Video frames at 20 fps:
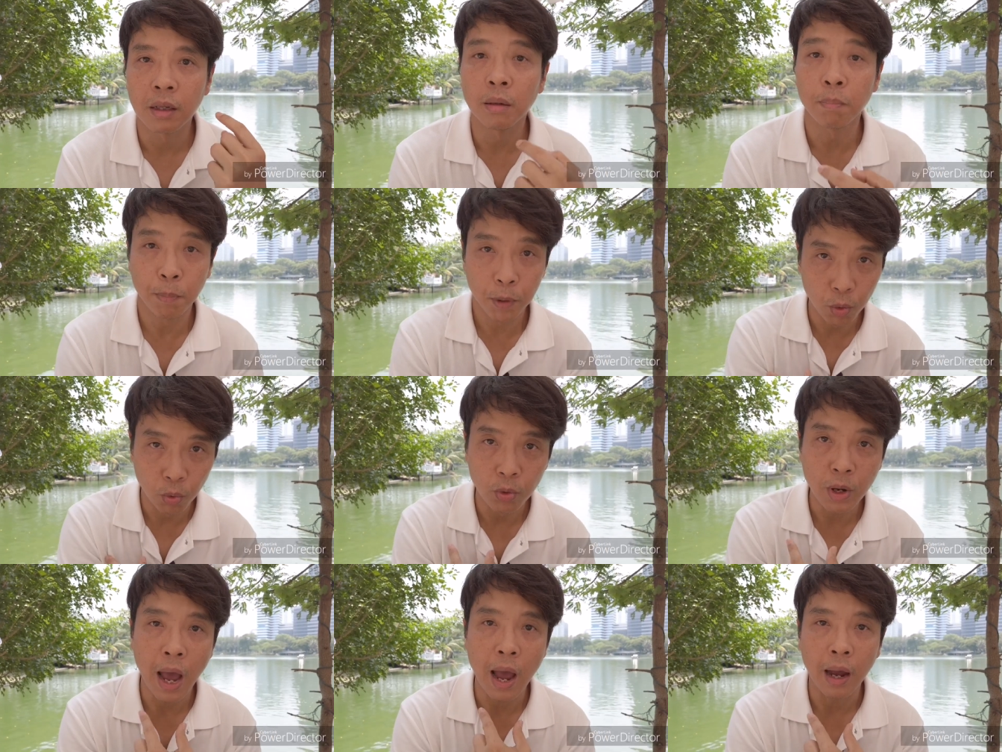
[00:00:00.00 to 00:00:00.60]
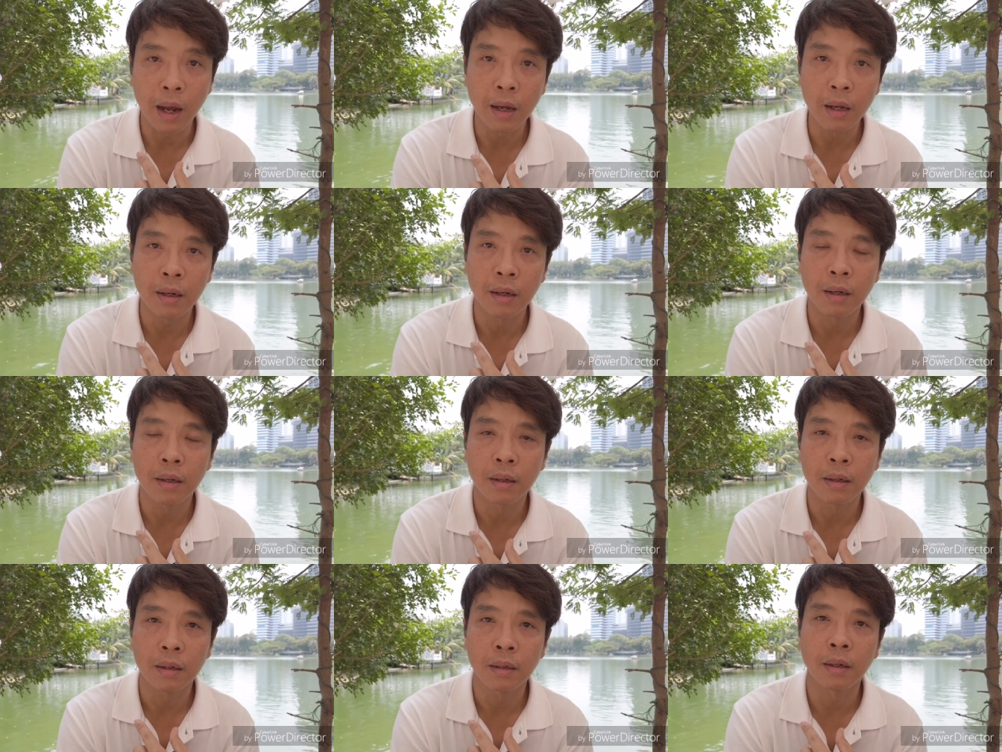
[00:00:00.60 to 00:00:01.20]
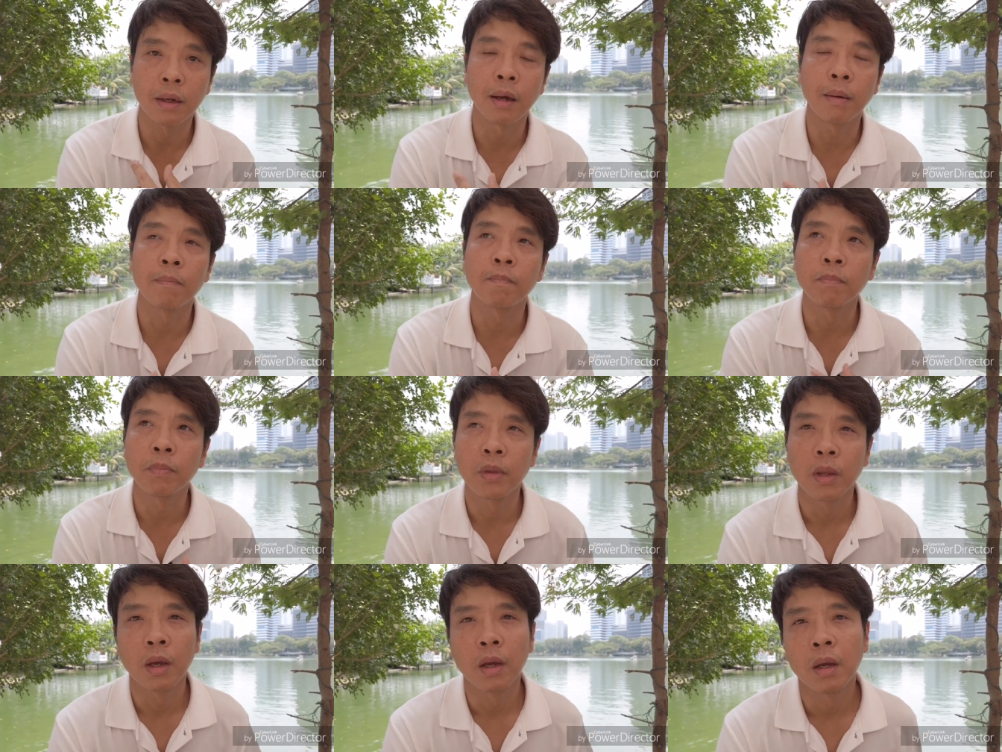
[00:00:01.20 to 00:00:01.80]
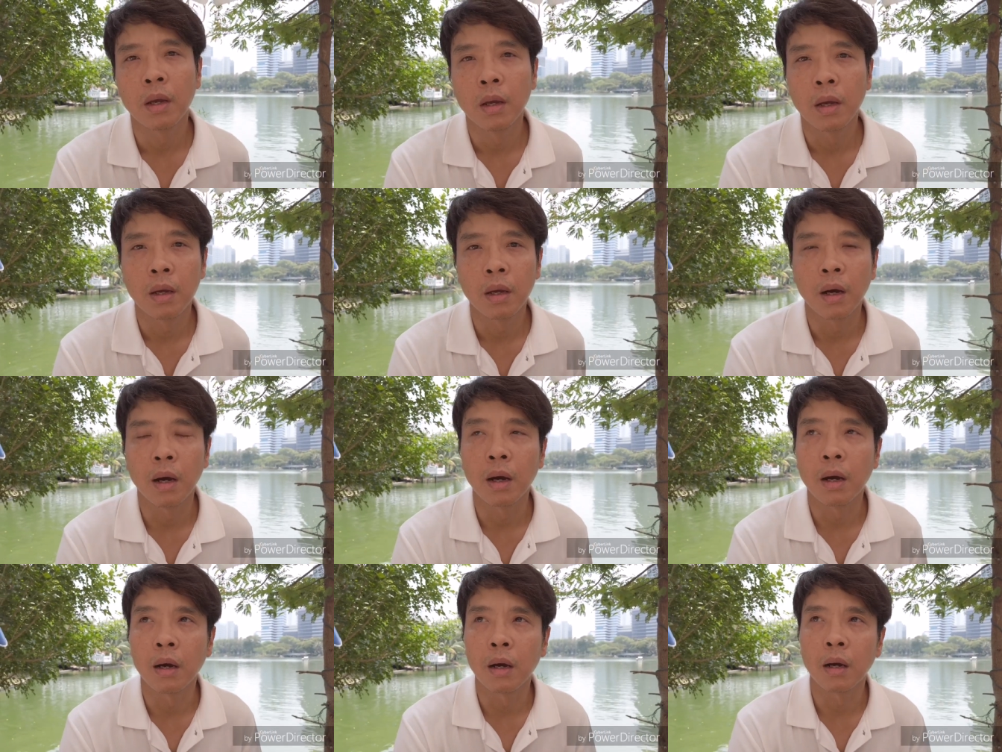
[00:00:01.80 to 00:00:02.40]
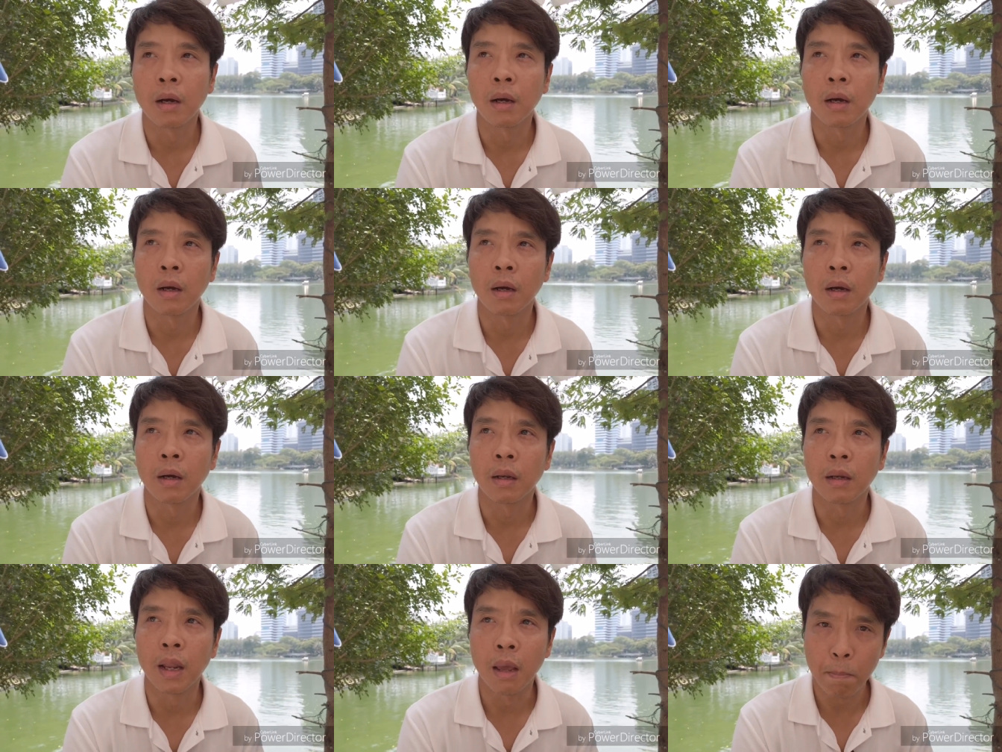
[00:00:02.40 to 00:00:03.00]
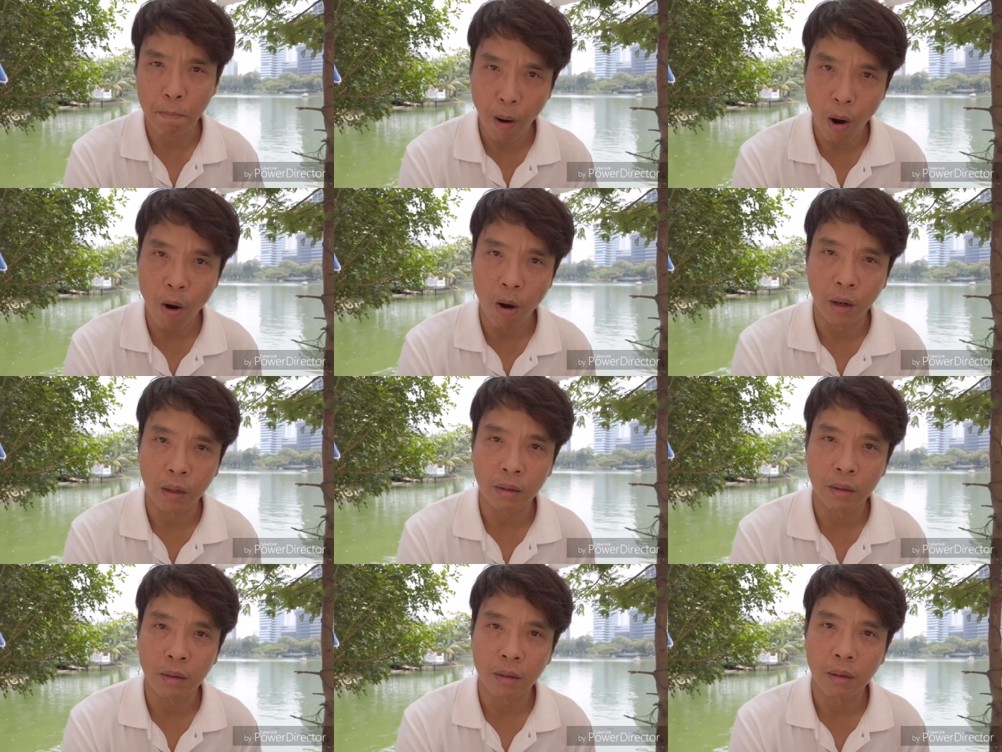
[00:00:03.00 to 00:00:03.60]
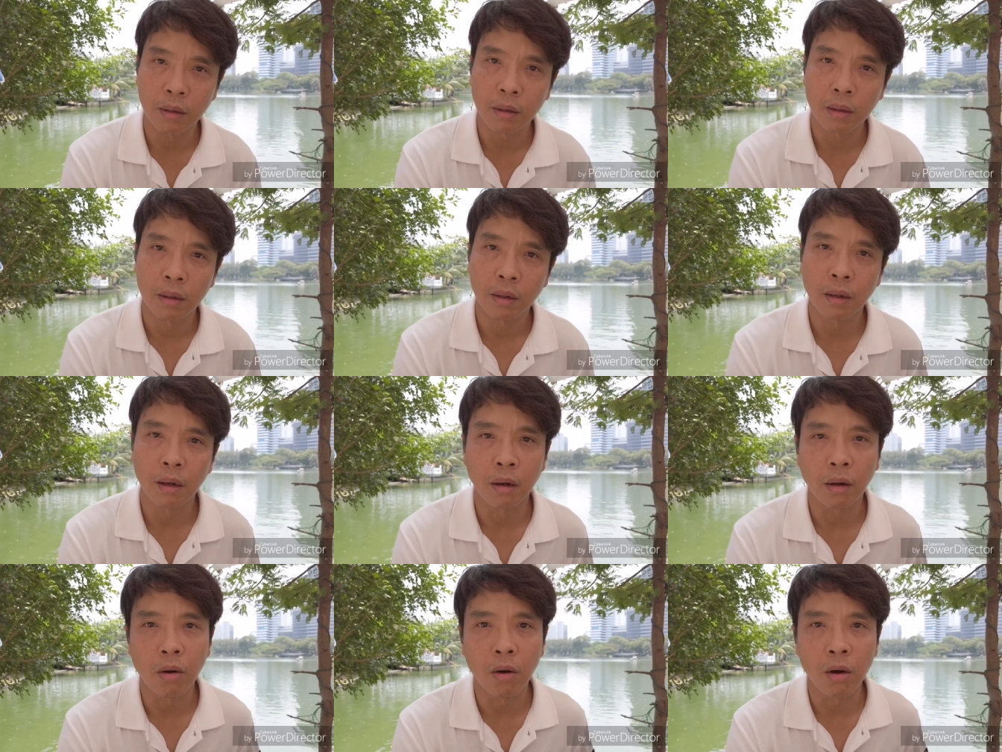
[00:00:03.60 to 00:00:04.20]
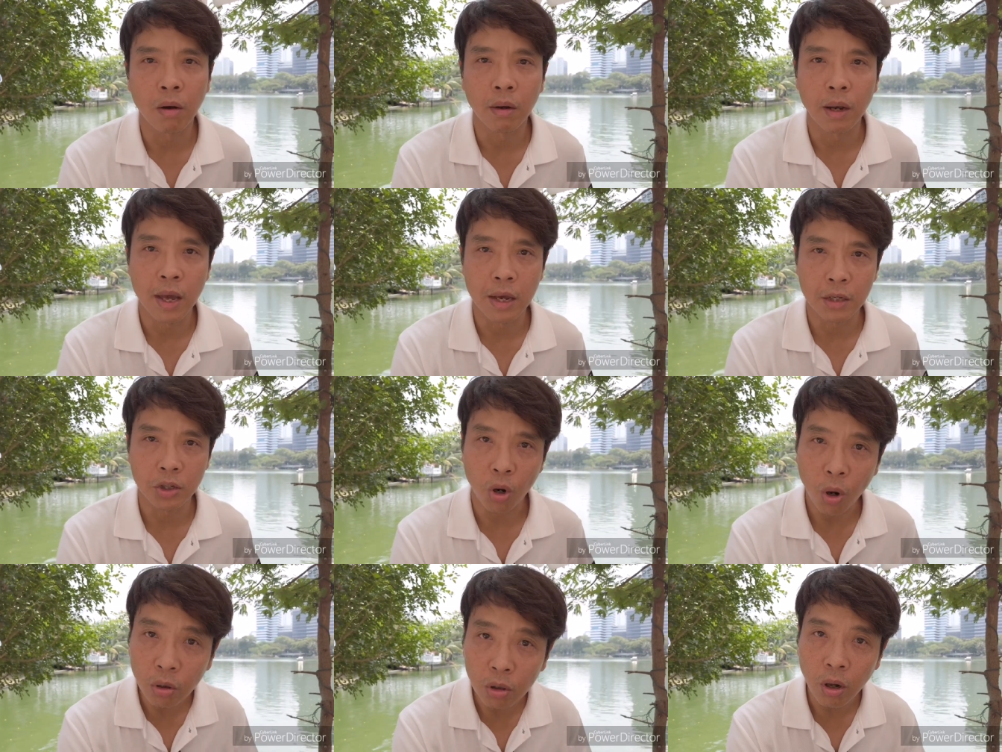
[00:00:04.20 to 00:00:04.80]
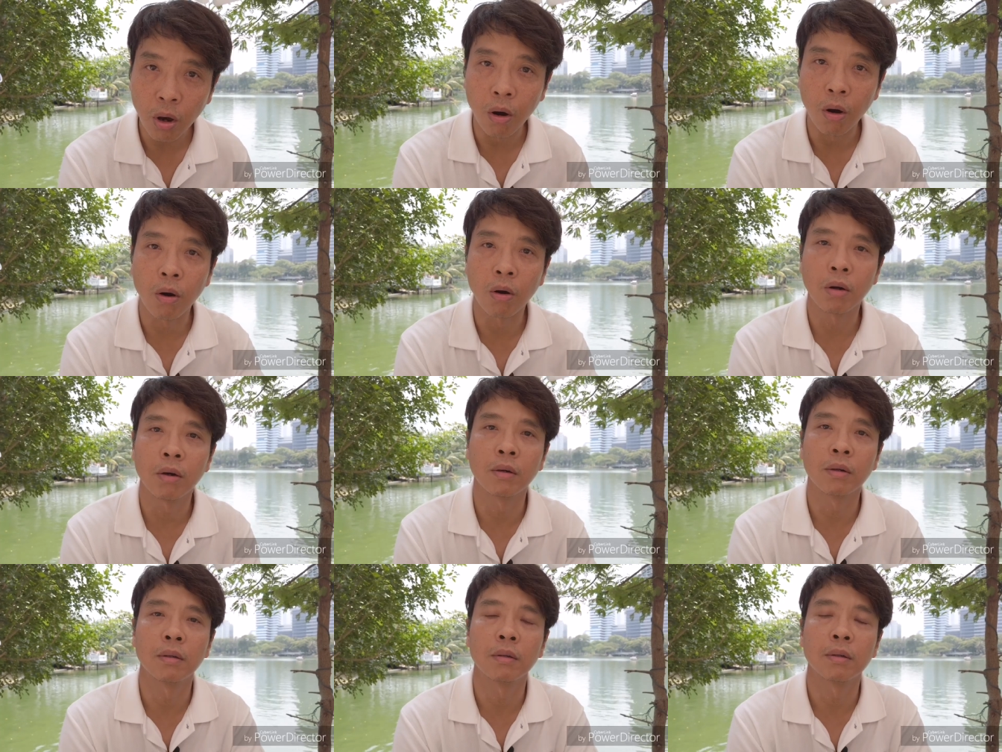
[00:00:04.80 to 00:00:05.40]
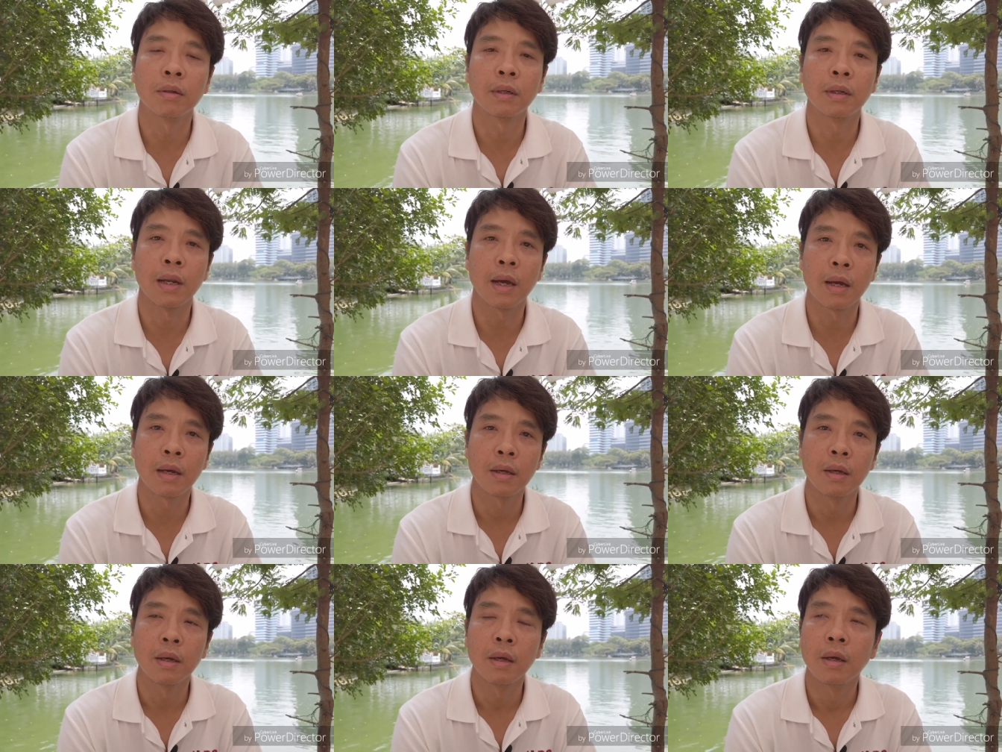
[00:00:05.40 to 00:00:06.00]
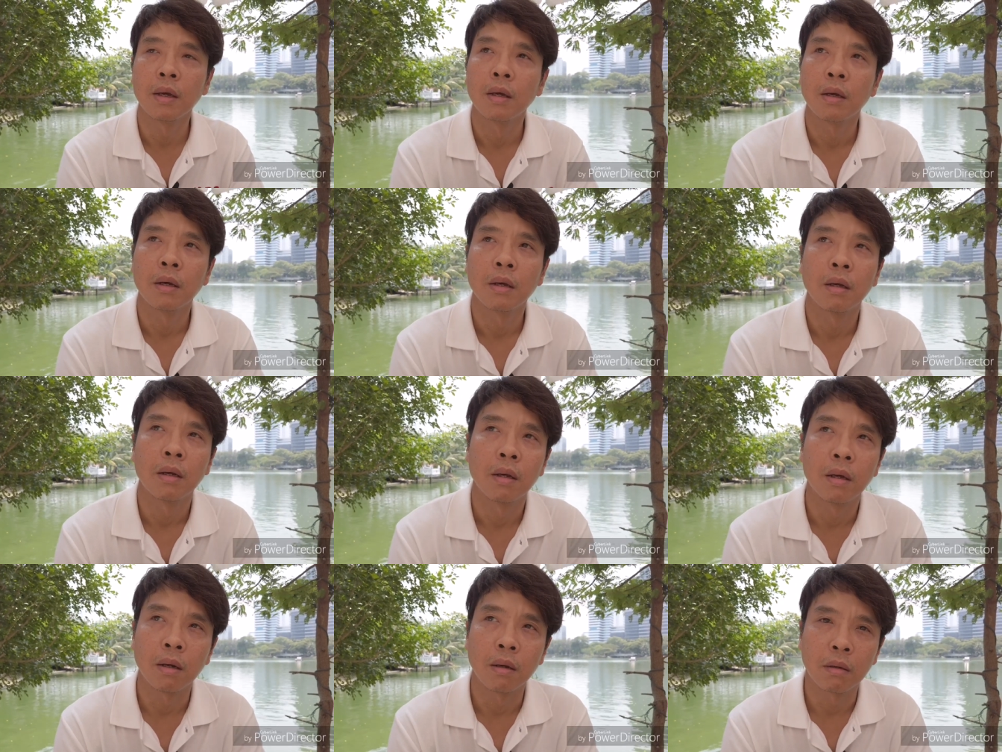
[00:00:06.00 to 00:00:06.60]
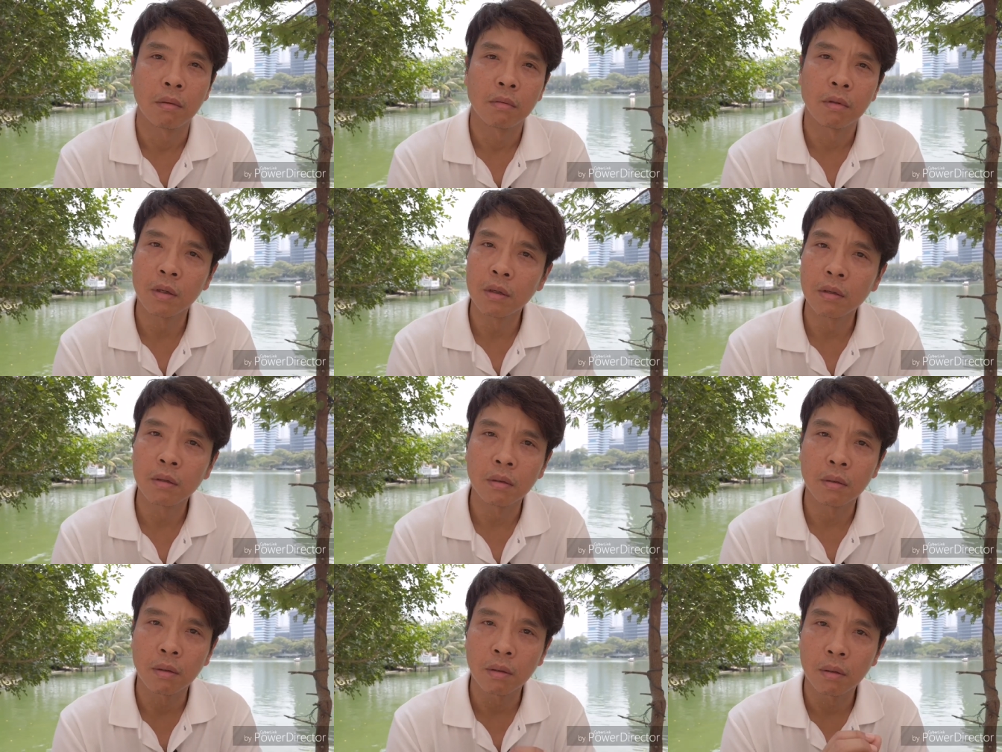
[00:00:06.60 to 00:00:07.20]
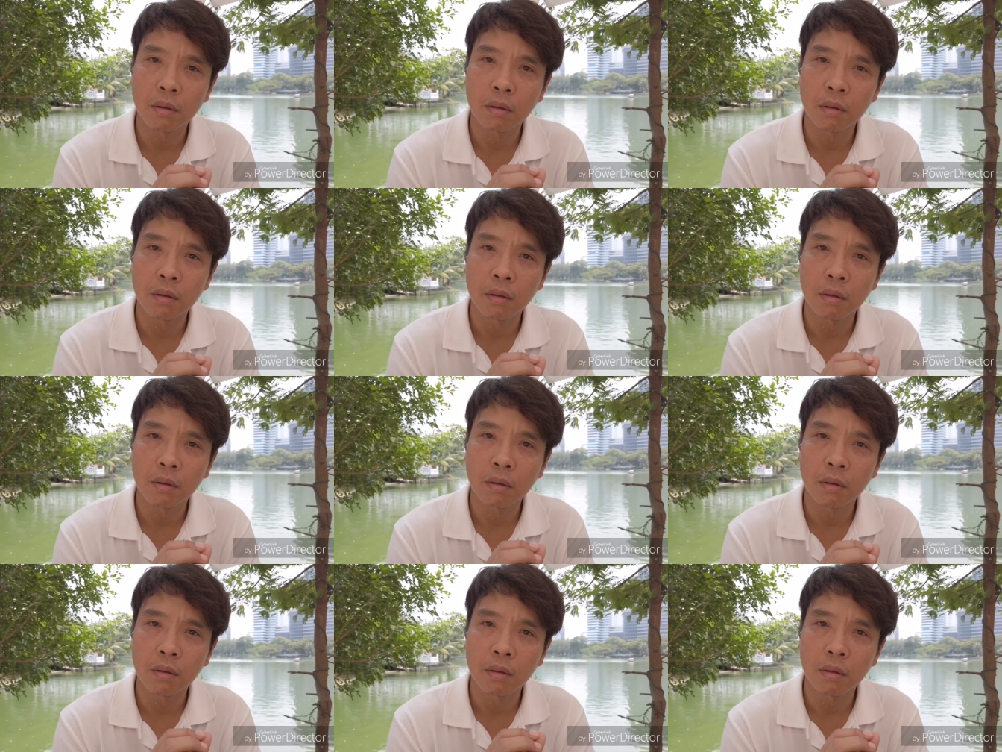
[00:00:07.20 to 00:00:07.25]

ที่ผิวหนังนะในปอดแล้วก็ในช่องท้องนะซึ่ง